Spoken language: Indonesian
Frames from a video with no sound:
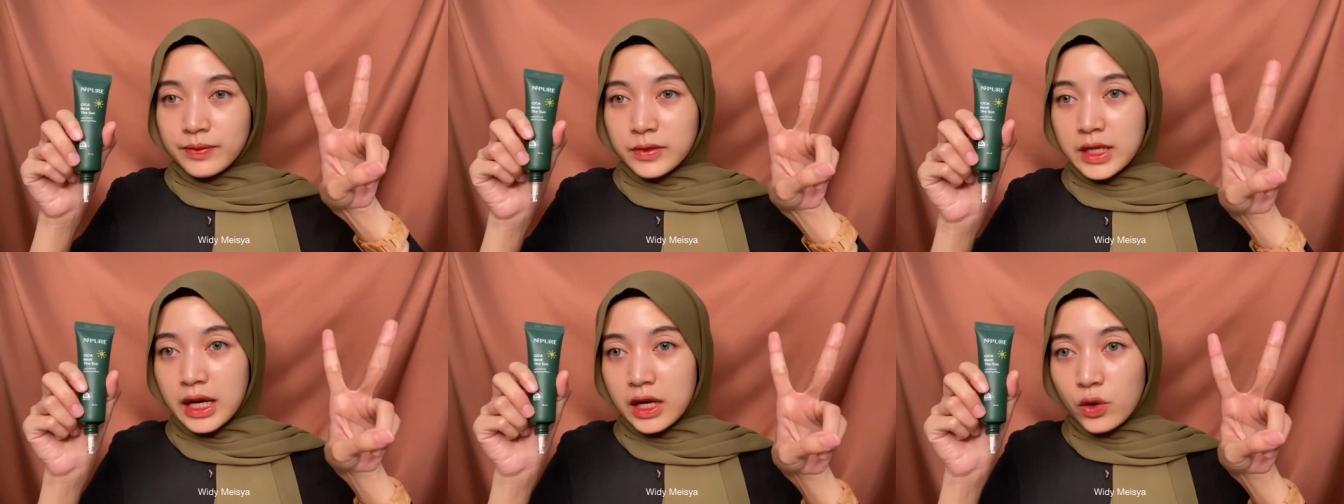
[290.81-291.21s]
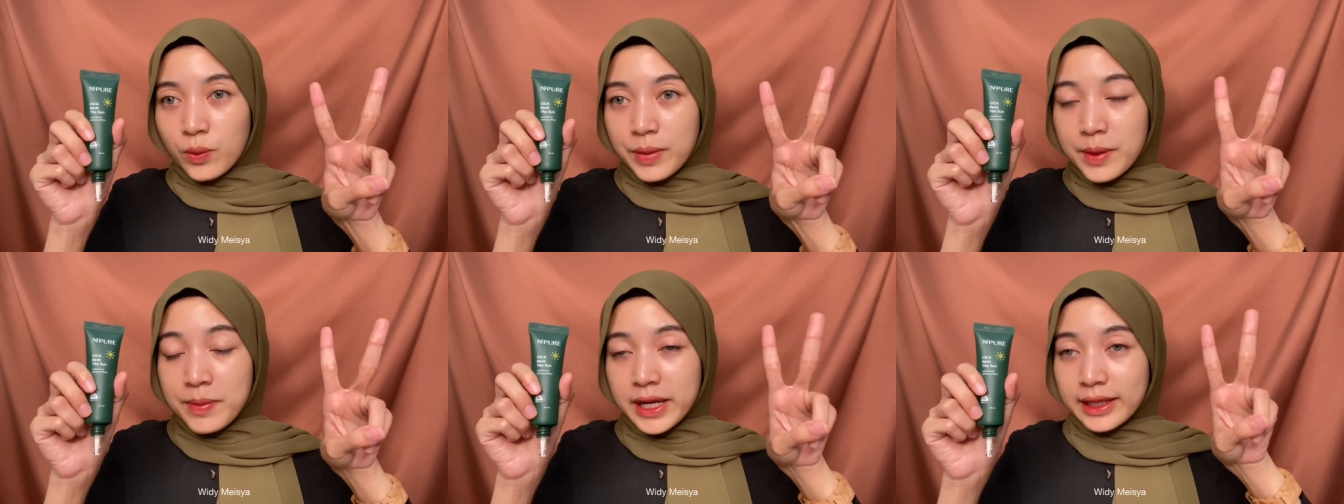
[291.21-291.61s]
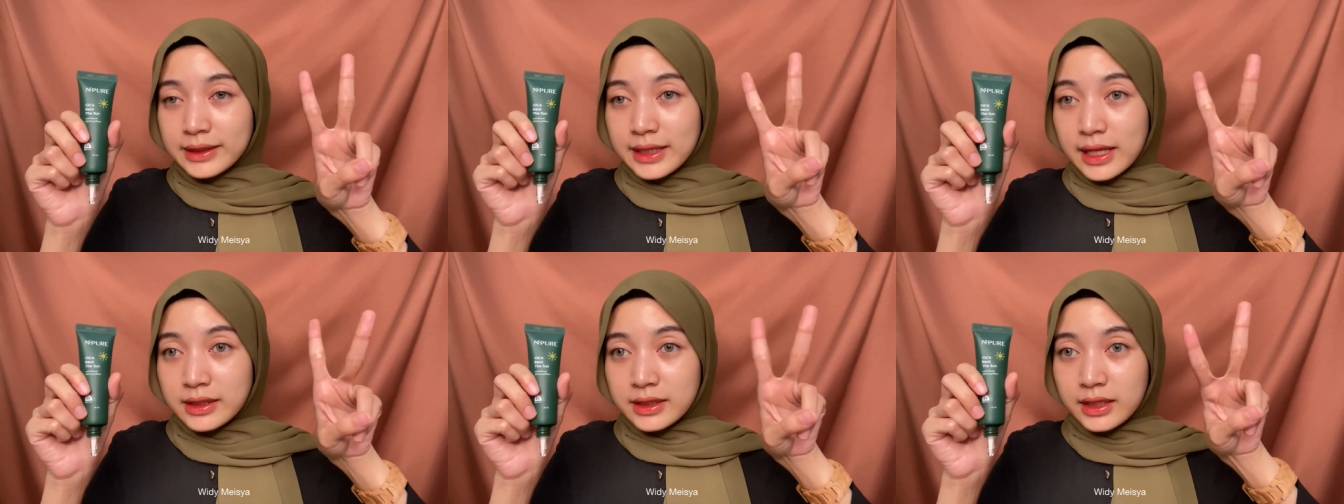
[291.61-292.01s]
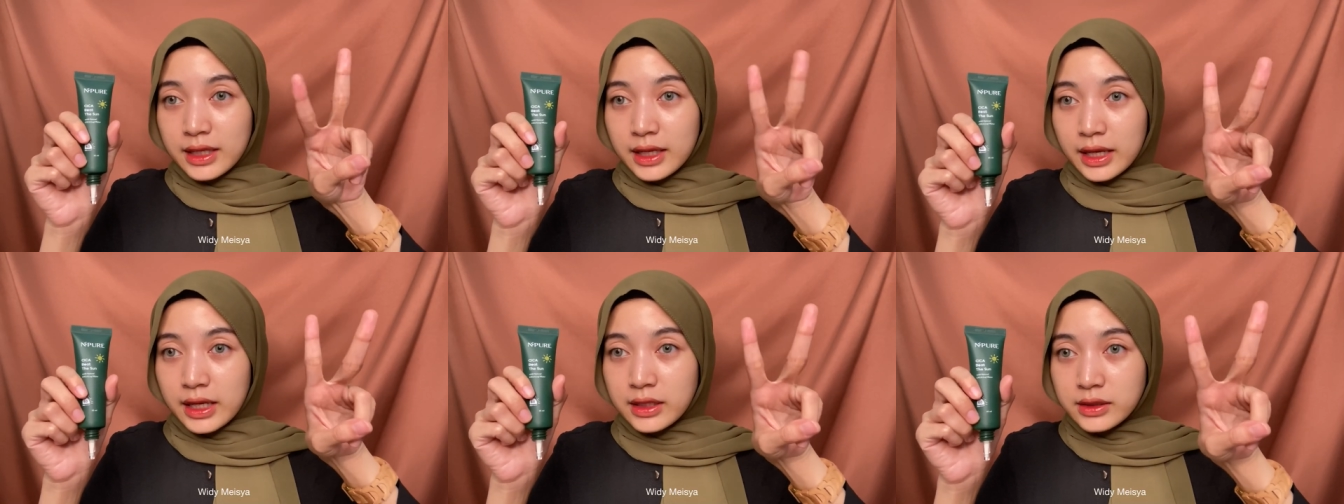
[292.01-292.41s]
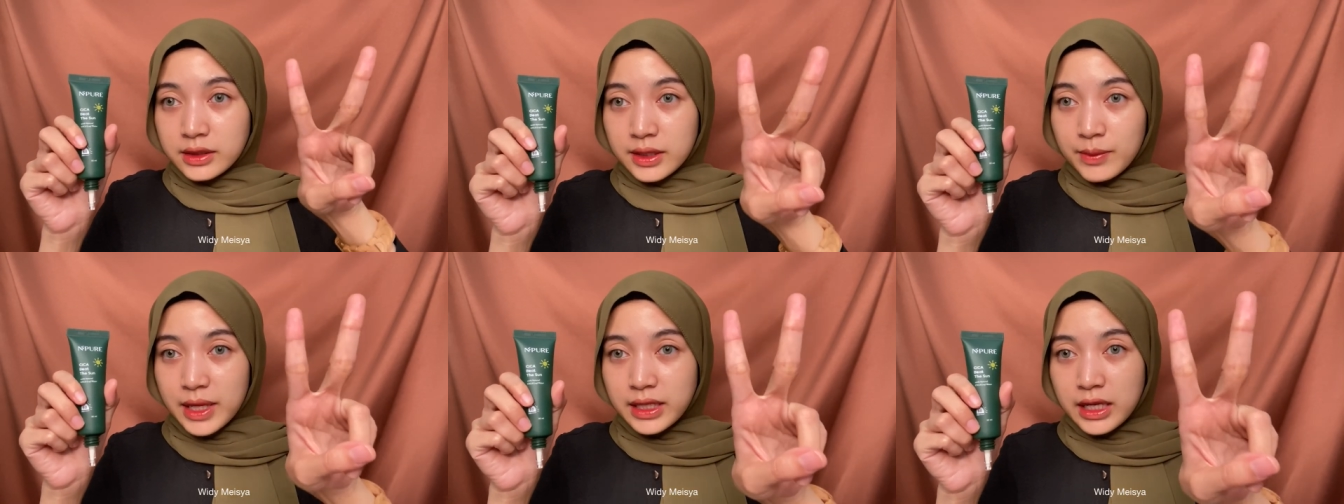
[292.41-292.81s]
Jangan lupa pakai sunscreen
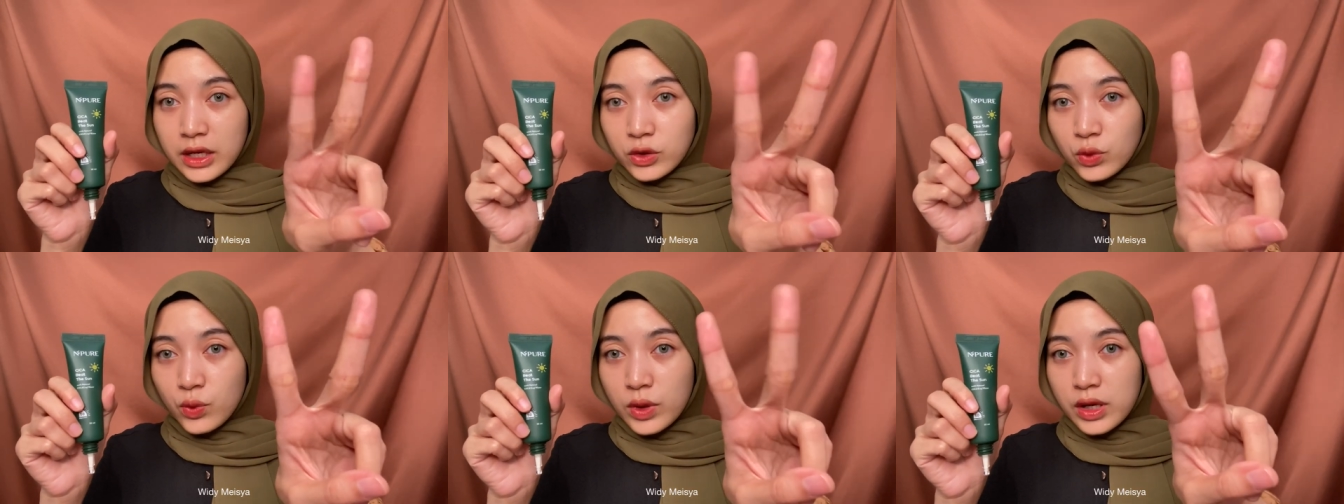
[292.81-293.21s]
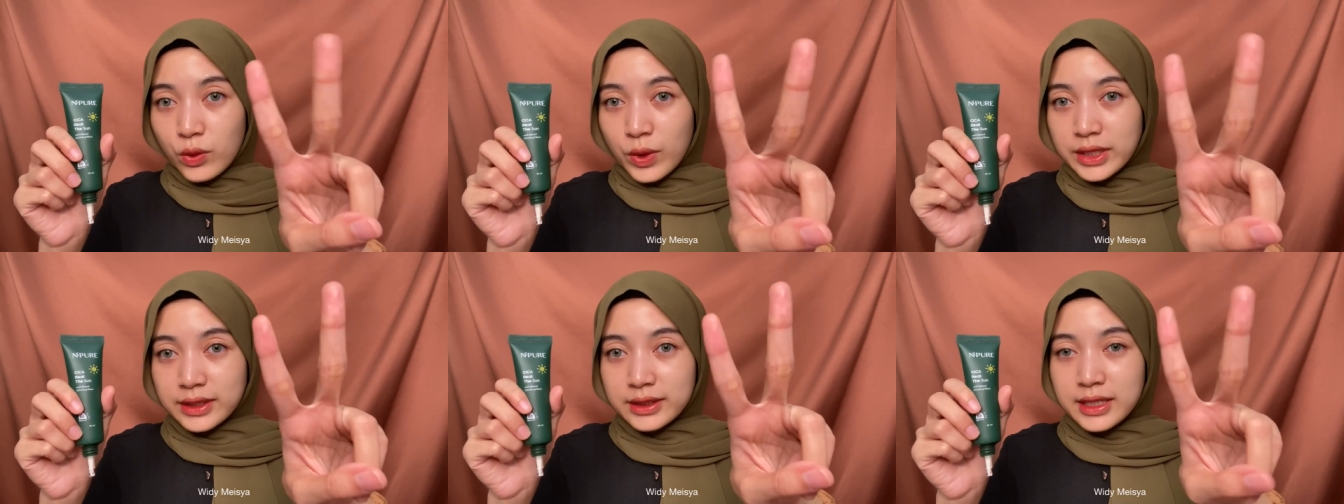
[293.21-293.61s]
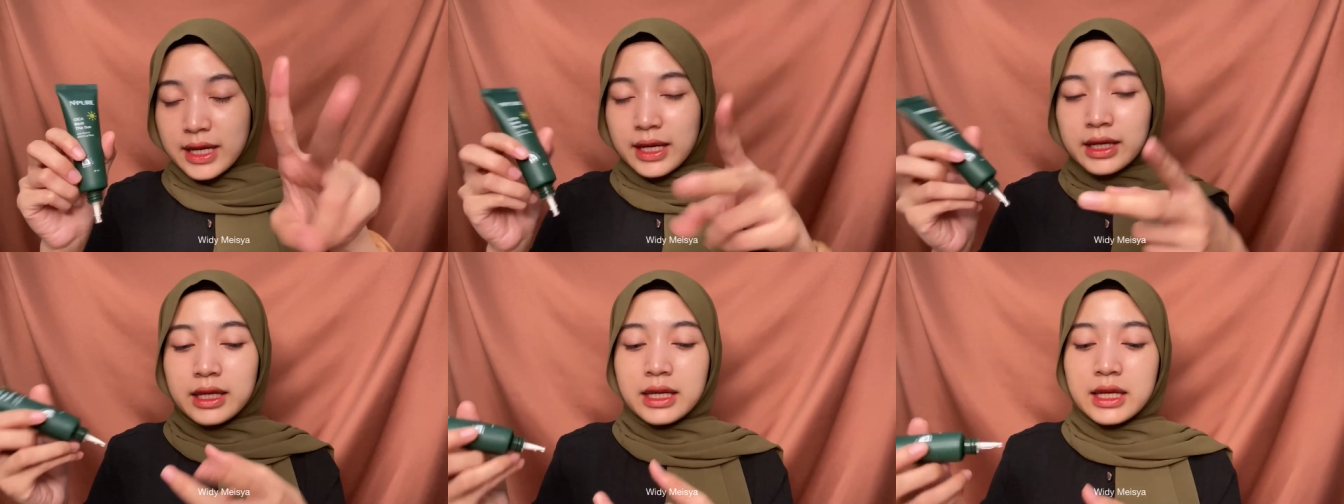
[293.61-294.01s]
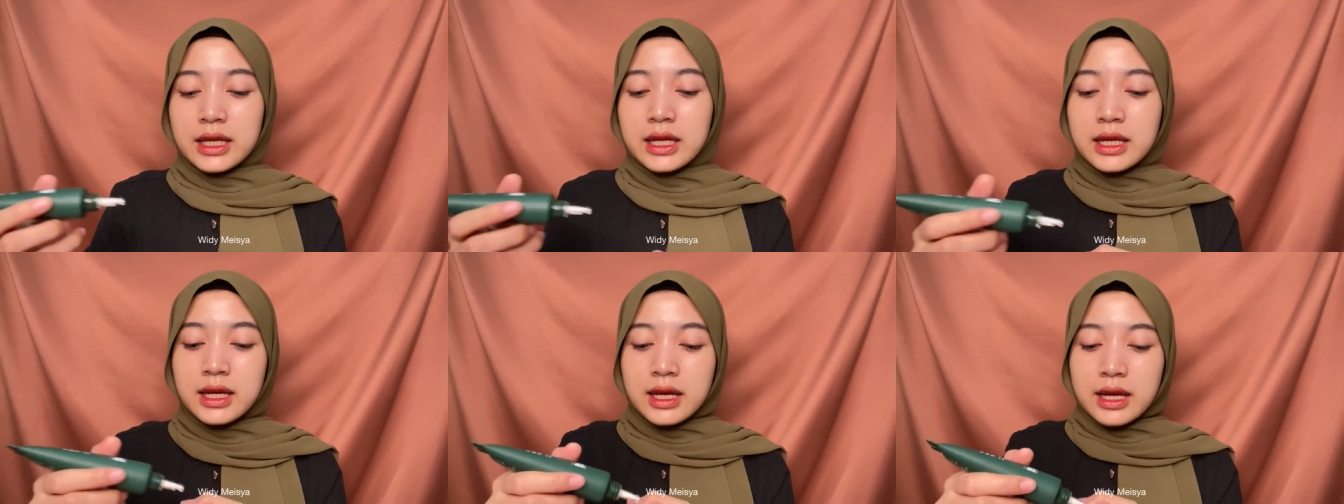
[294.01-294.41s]
sebanyak dua ruas jari,